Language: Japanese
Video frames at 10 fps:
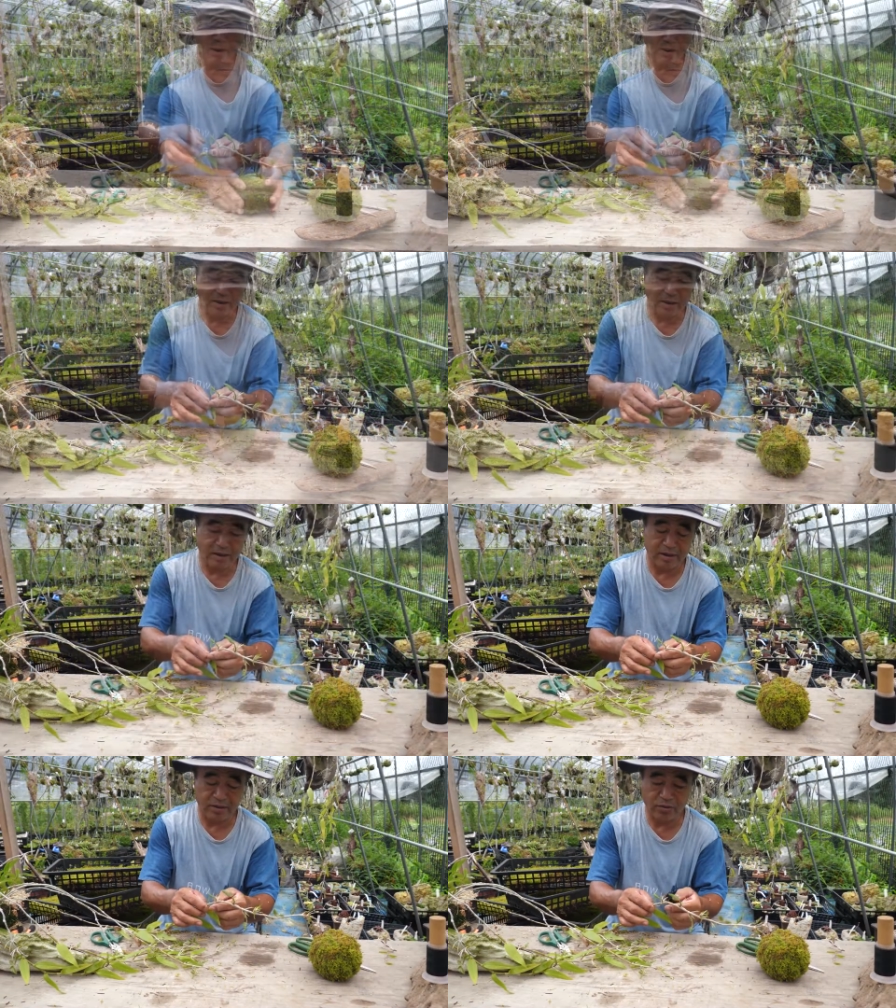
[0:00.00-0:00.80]

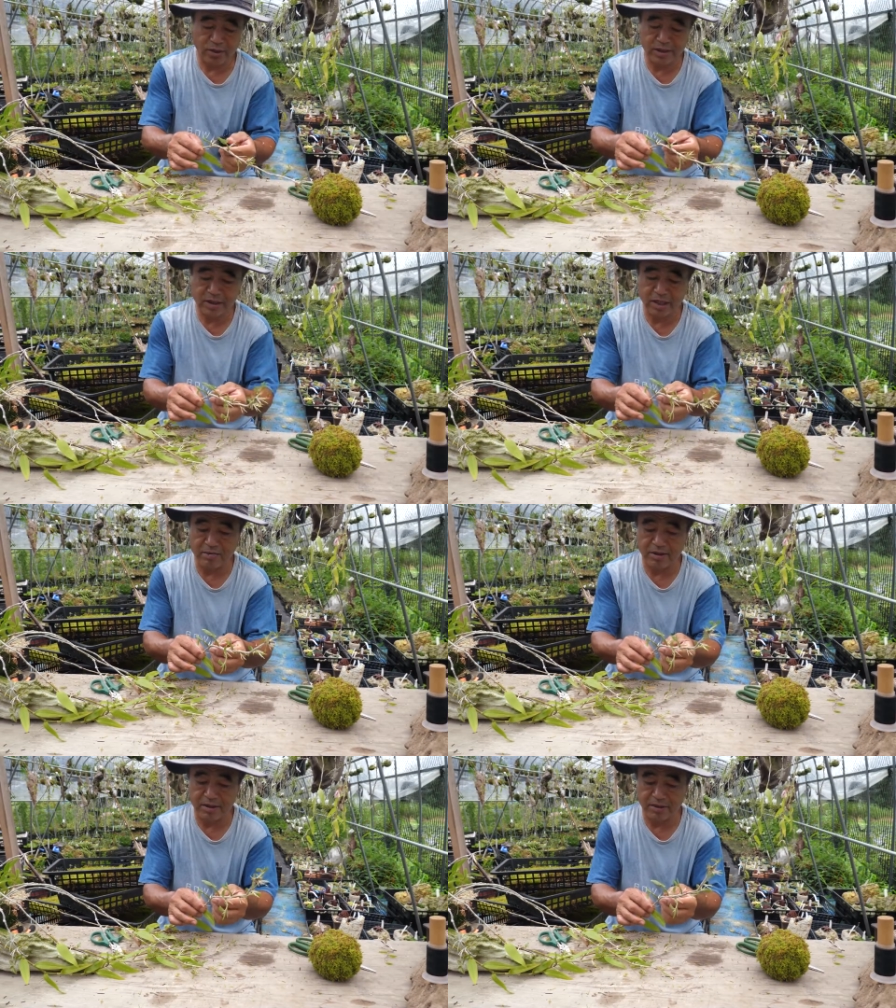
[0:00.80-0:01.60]
えー、これが高
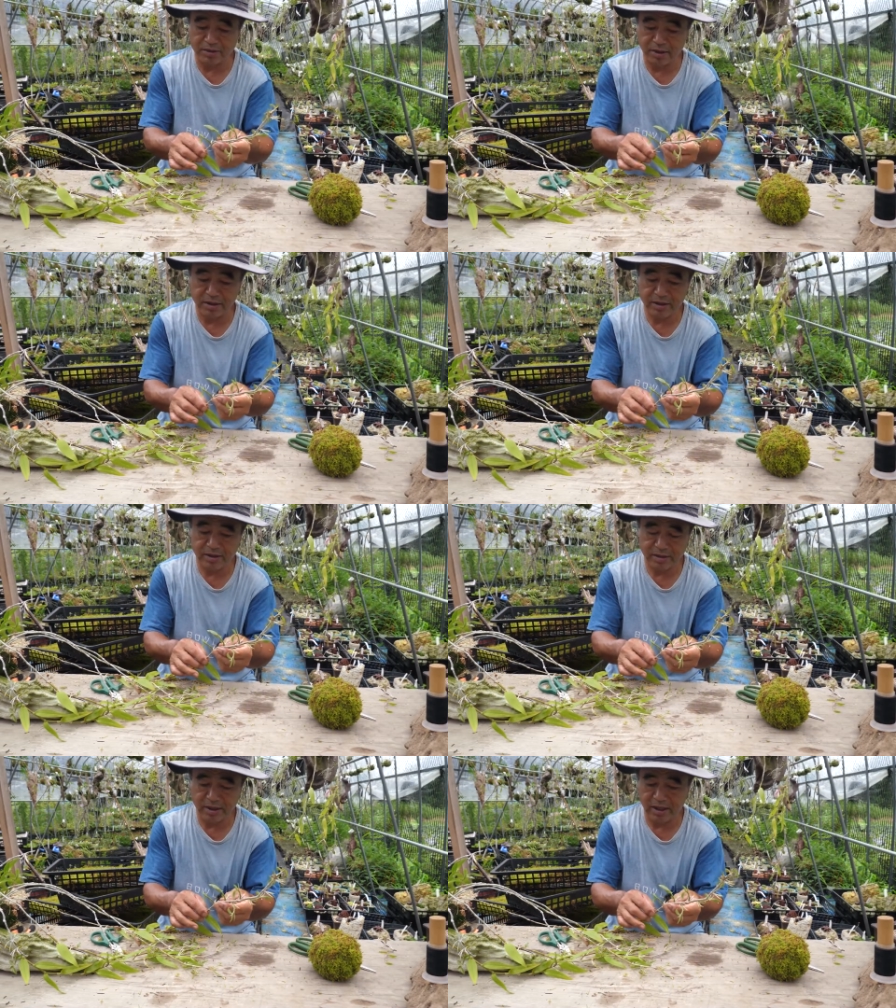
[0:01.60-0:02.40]
めですよね
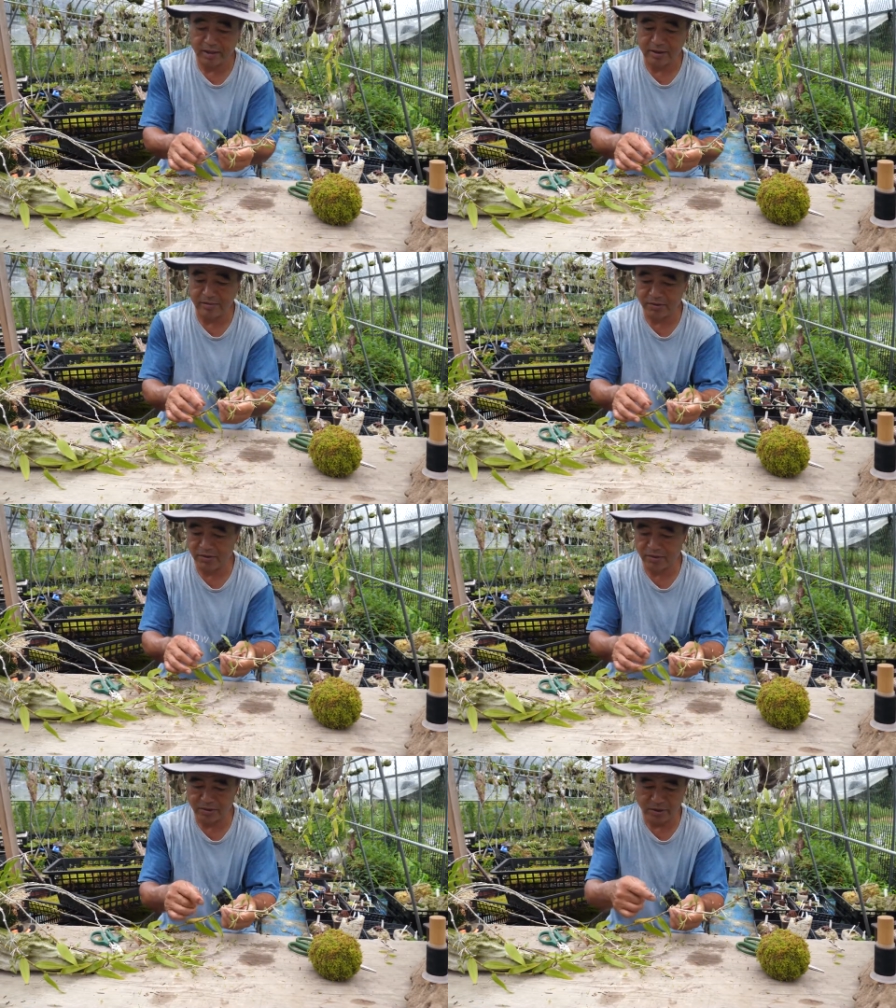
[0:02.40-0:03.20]
はい
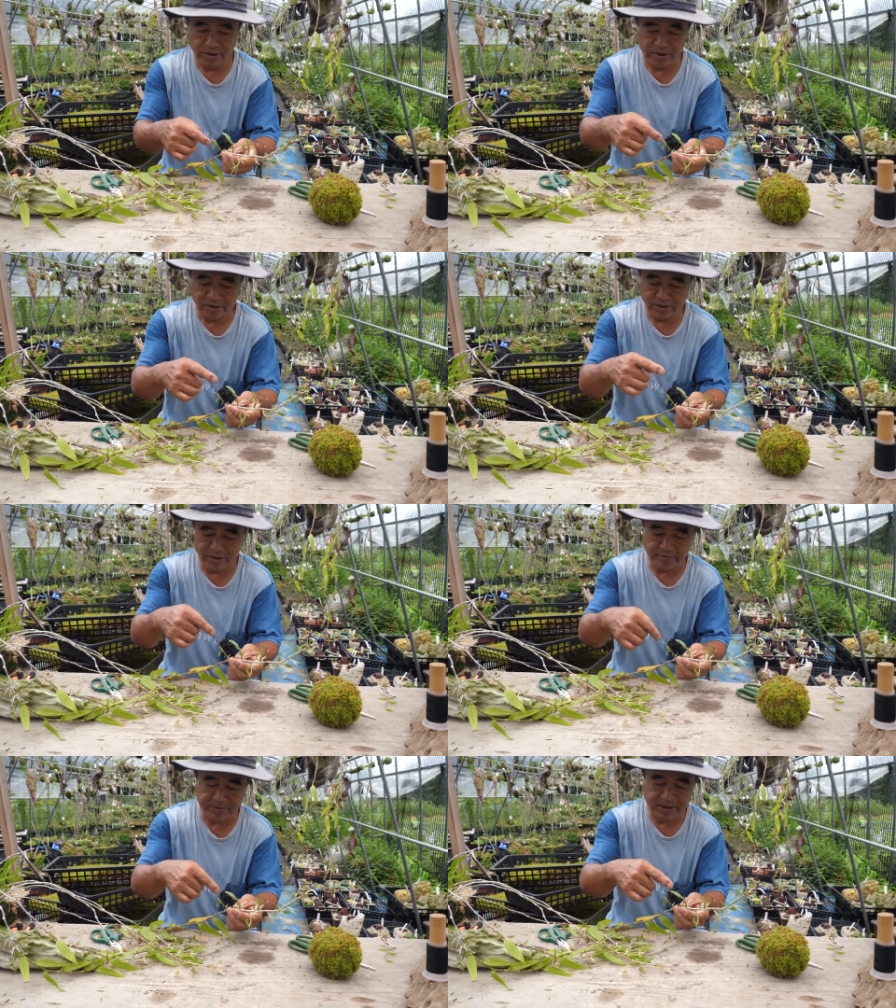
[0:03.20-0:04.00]
も
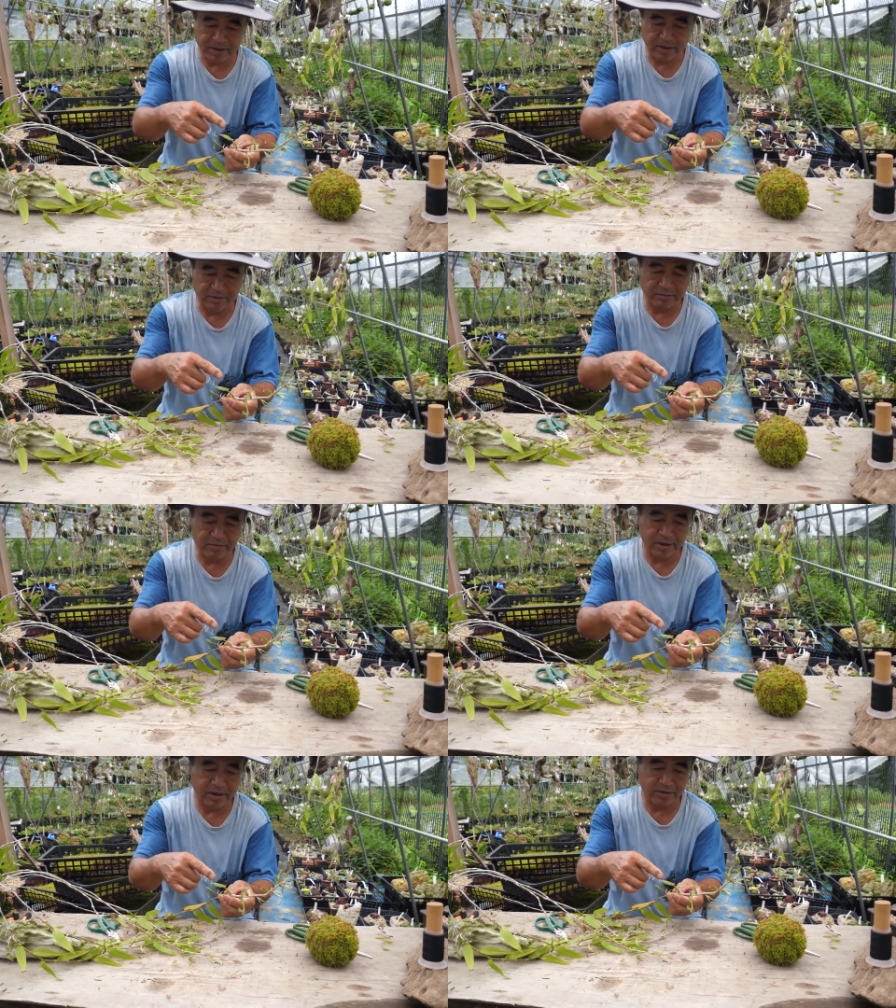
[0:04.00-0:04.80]
ういっぱい出て
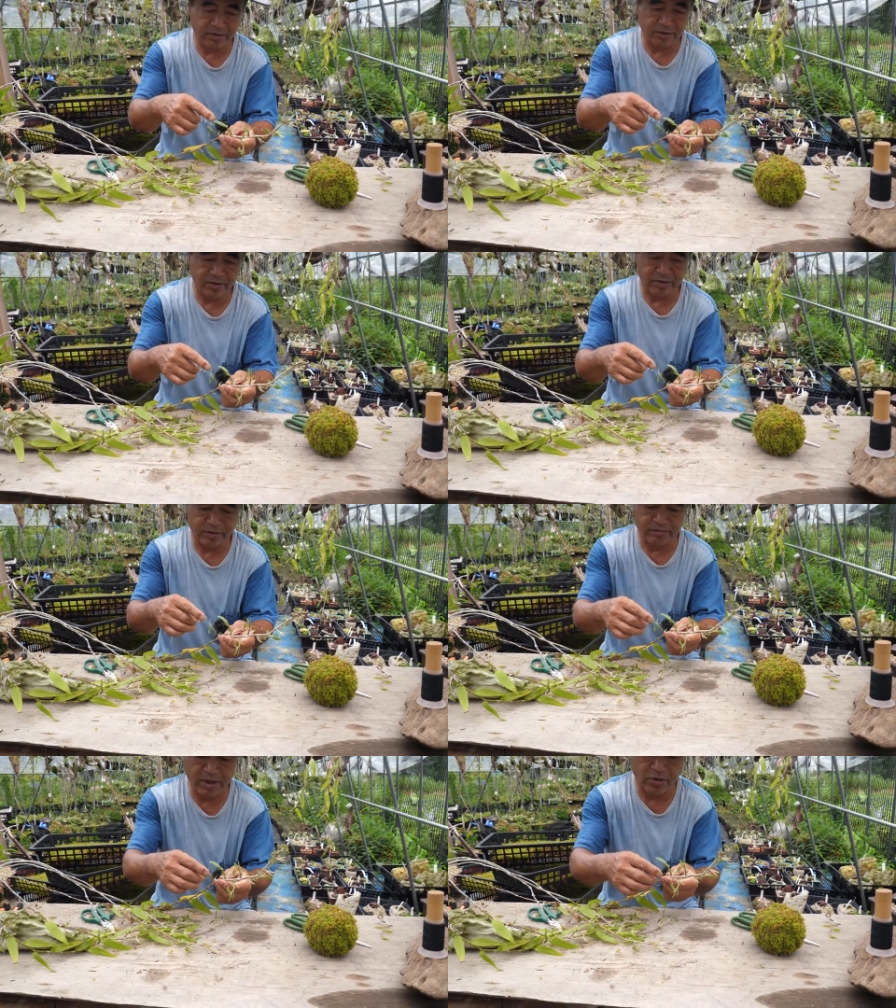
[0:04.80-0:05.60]
ますけど、まあ、